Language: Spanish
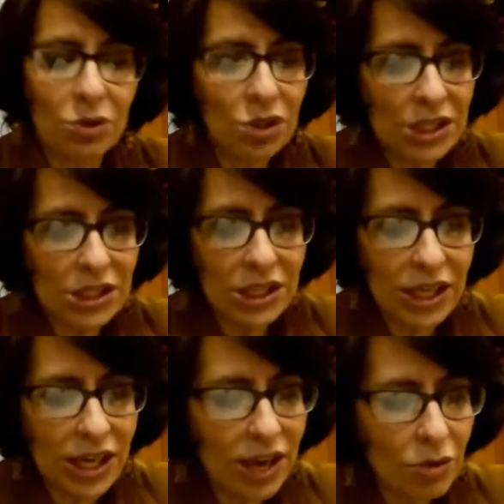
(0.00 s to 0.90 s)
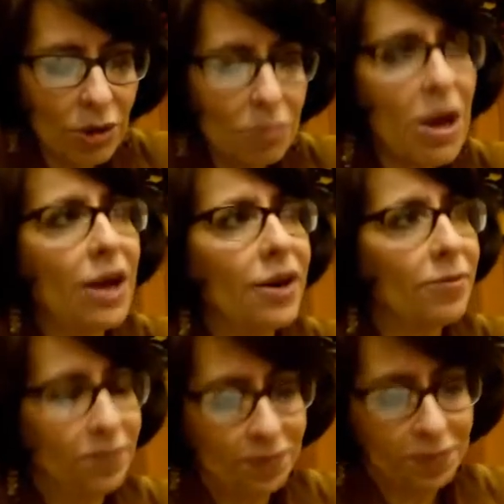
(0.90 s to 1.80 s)
tan cercano al mar.
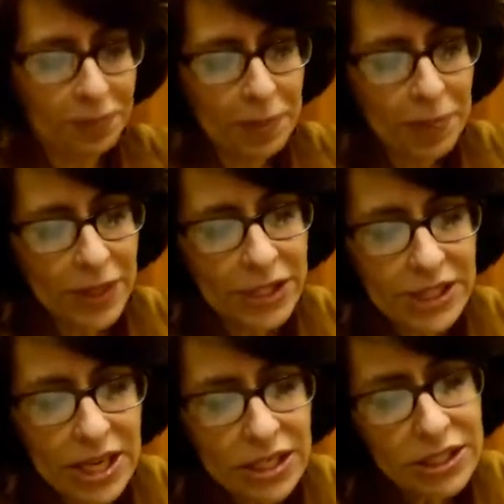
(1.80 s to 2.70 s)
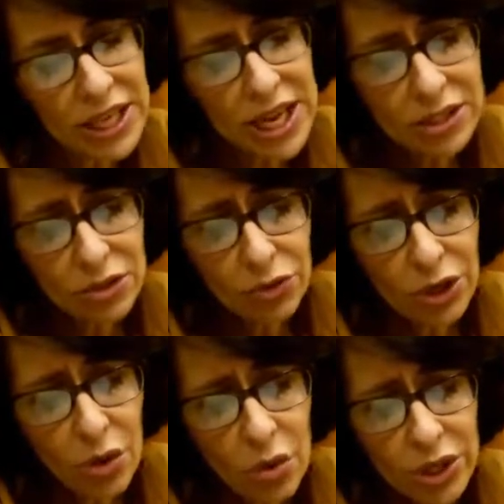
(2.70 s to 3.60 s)
Quizás eso fue
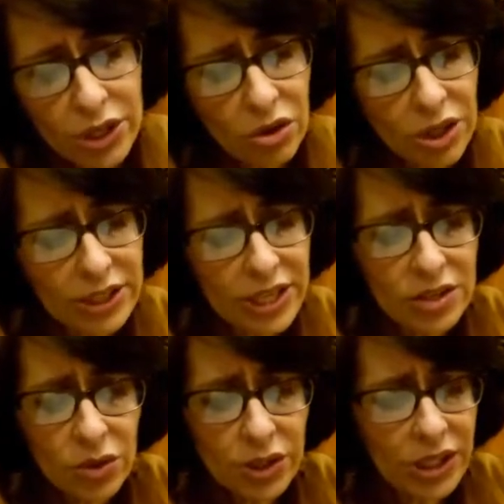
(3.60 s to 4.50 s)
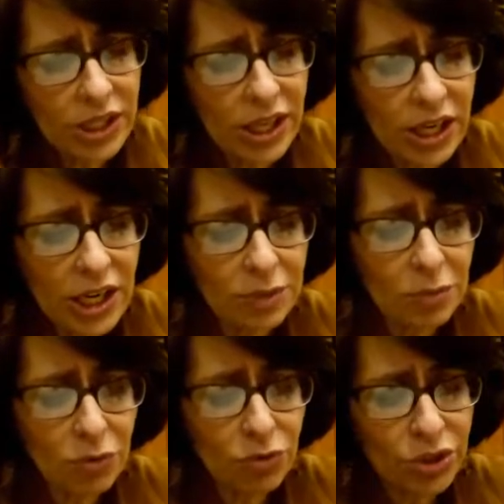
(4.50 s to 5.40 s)
lo único que te hizo entender las
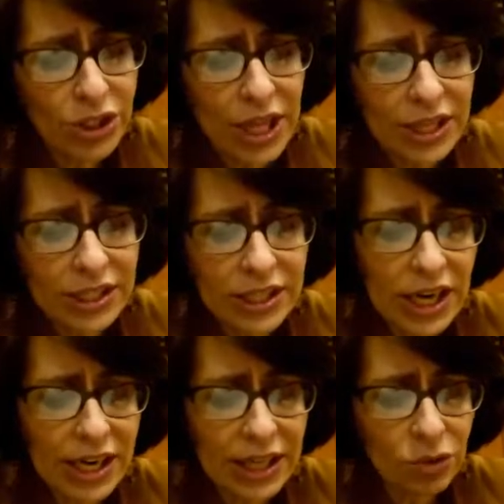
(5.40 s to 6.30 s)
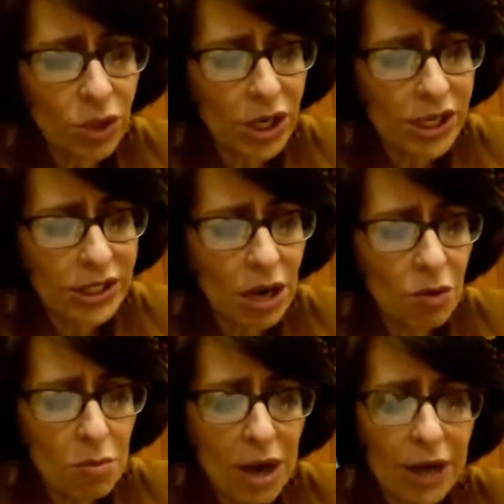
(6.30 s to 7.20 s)
profundidades de la naturaleza
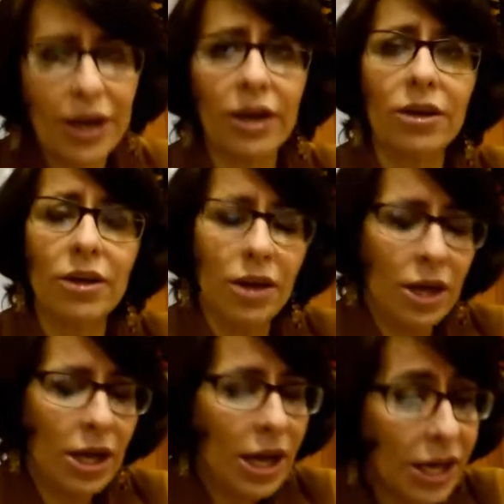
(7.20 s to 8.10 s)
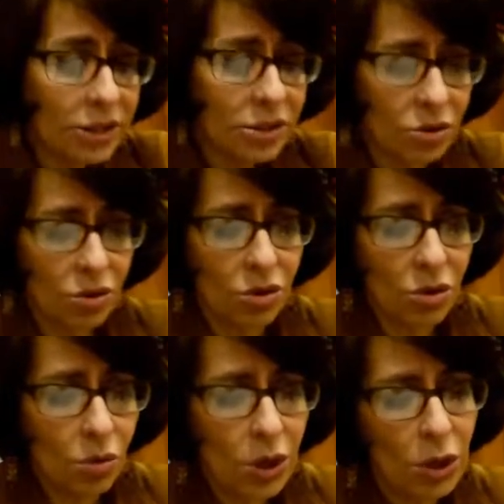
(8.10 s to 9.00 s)
humana. Eso
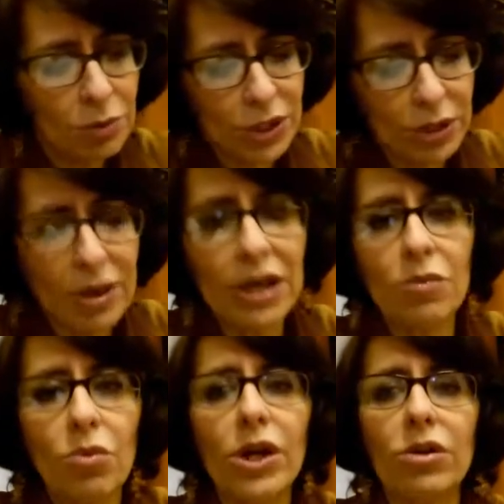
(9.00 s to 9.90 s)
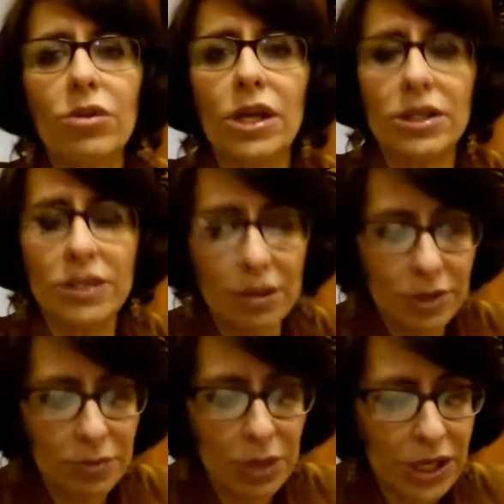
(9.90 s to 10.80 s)
o el observar el vuelo de las
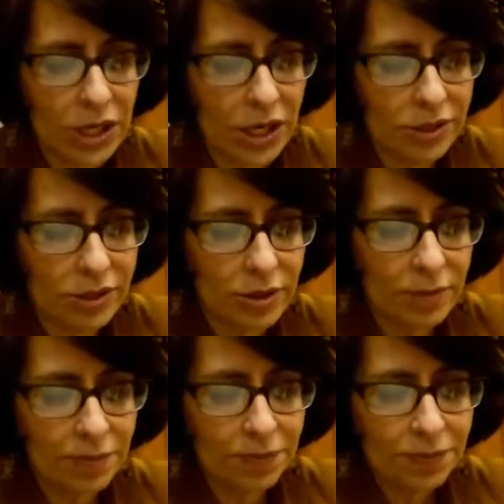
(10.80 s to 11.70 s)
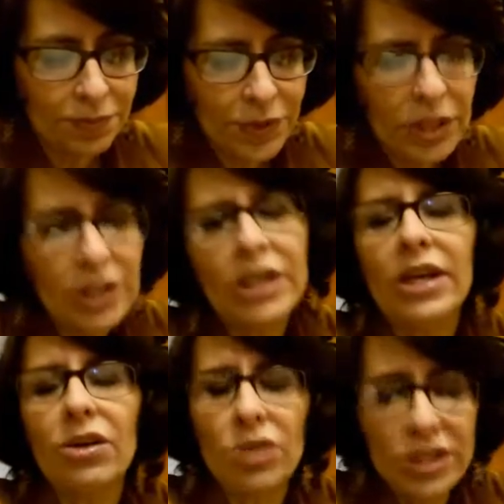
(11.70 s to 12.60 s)
aves marinas. Y
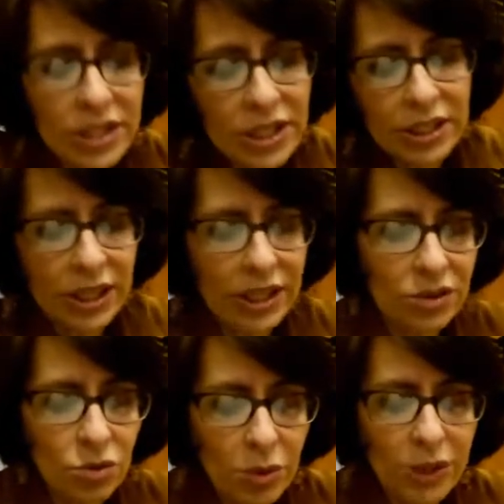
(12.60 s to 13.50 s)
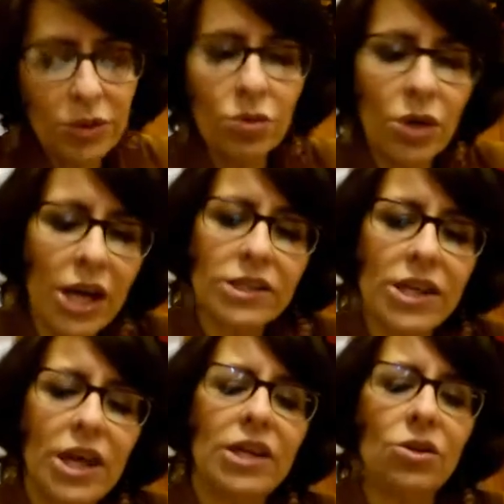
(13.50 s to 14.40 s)
quiero decirte que estuve en tu
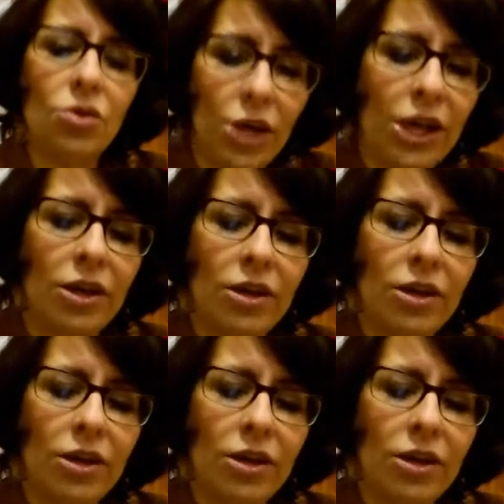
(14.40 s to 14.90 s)
casa y lloré